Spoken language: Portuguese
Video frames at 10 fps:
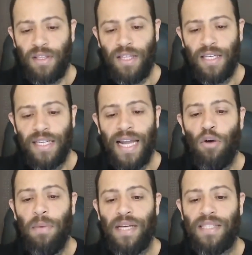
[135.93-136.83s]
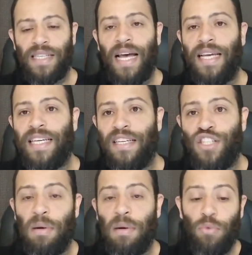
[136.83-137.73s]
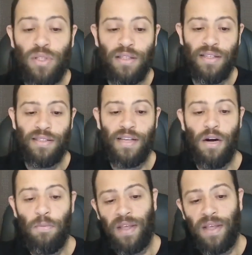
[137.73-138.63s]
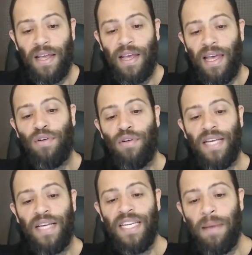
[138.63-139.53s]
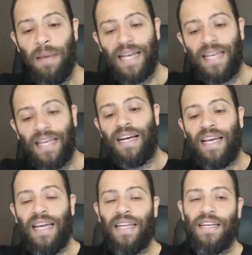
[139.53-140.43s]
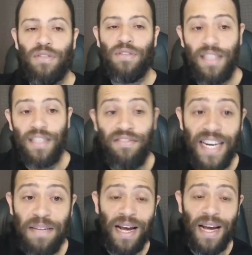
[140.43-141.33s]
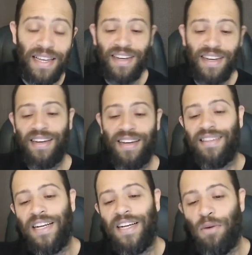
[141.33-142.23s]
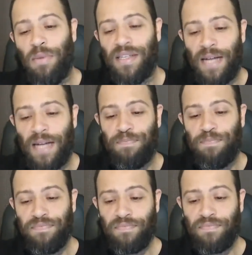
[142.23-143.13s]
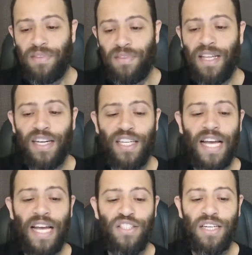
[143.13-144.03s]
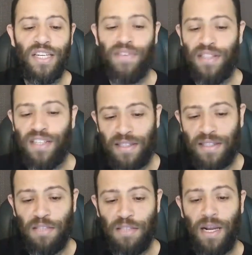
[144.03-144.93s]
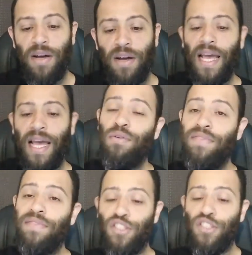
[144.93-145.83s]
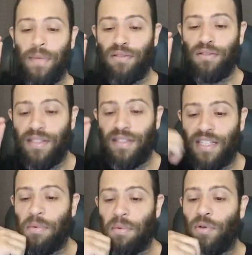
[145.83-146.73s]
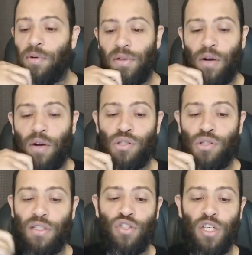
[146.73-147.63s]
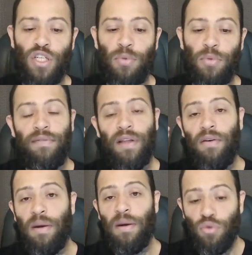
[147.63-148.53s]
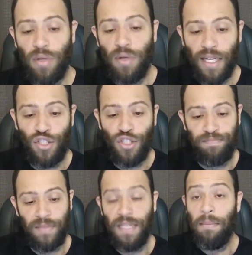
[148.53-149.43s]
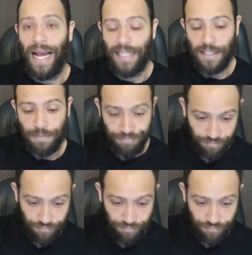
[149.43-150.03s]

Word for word: irá começar e que chama muita atenção é você animar quem está querendo e que vai animar quem está querendo aí começar a ganhar dinheiro vendendo batata espiral. É que o investimento necessário para montar um negócio desse tipo não é muito grande. E mais,